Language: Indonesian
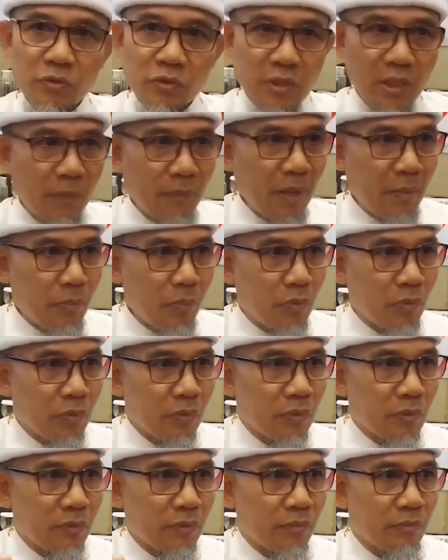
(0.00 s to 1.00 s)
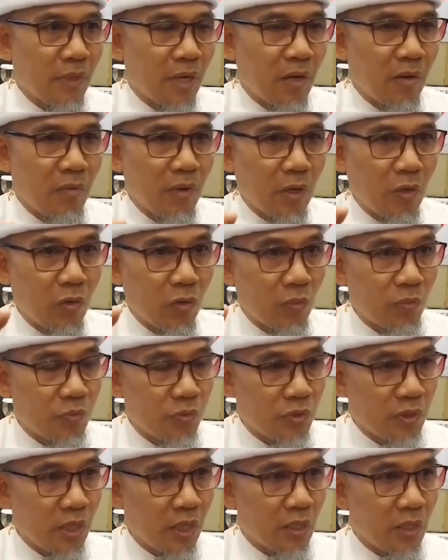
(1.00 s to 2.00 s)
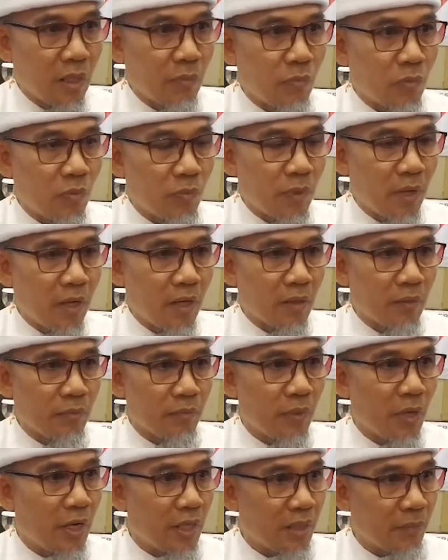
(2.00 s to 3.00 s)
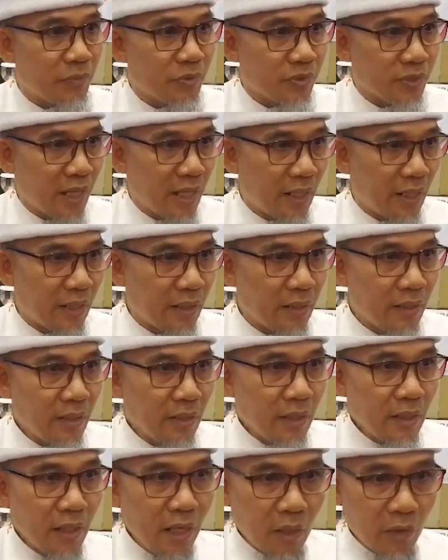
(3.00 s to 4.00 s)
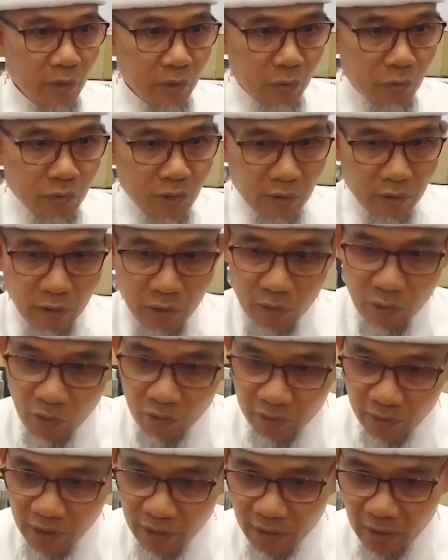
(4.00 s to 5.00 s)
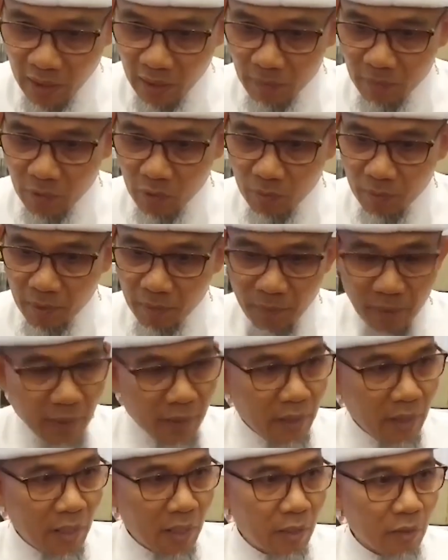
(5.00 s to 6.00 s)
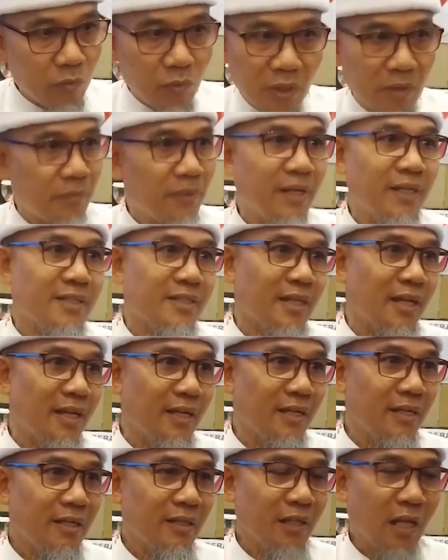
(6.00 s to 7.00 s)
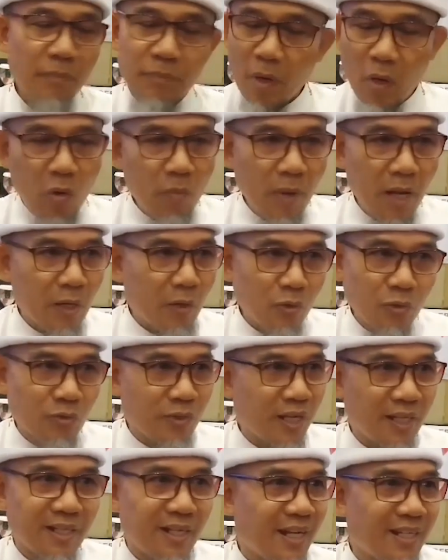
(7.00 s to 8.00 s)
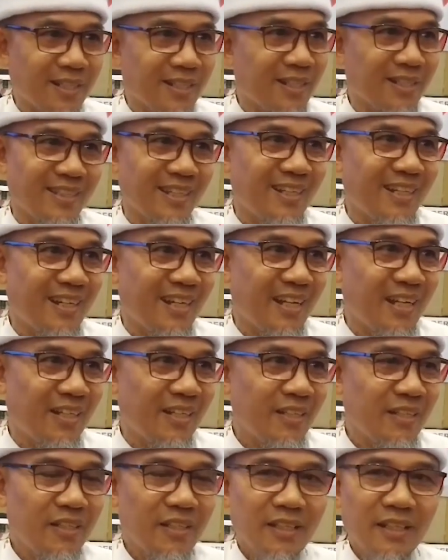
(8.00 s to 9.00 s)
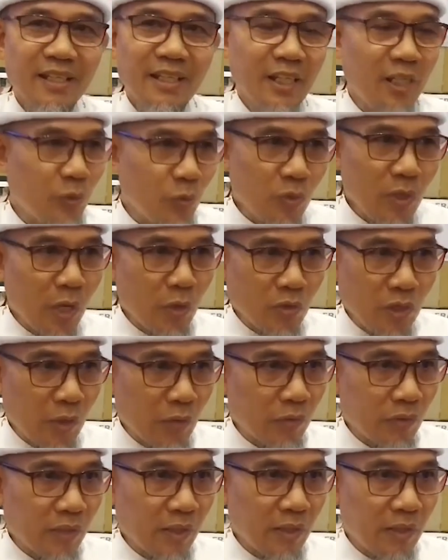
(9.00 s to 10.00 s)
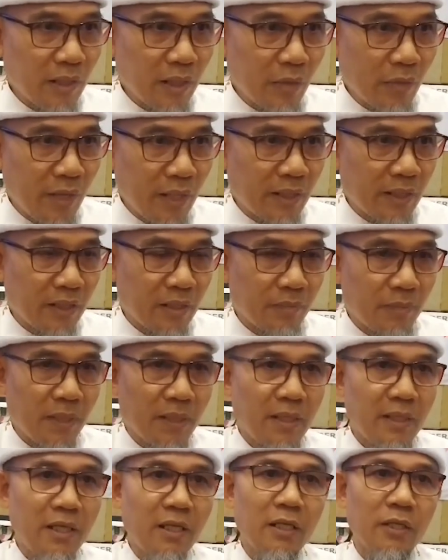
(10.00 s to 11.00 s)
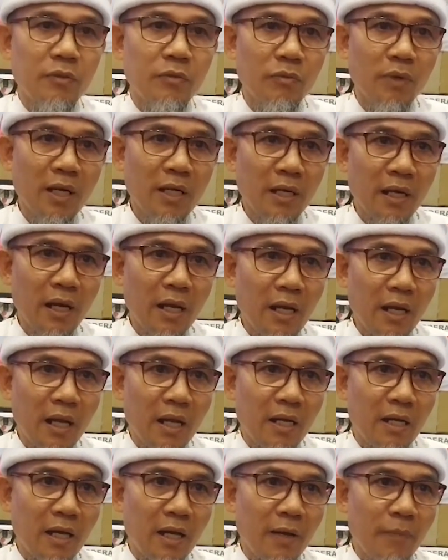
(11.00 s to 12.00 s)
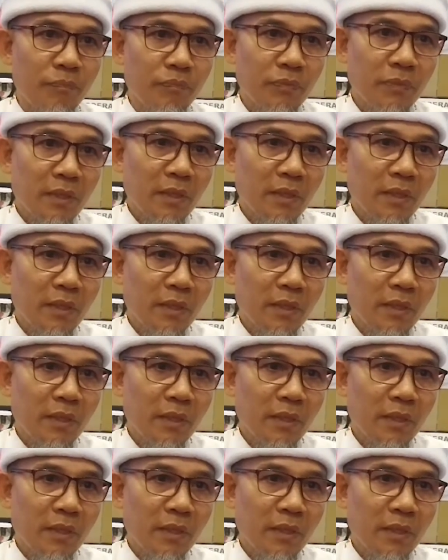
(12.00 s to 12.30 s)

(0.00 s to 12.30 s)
siapapun bahwa korupsi adalah merupakan bahaya besar kalau itu sudah terdoktrin dalam sanubari mereka luar biasa tanpa komando sudah dengan kesadaran itu yang harus lakukan ke nah, yang kedua adalah langkah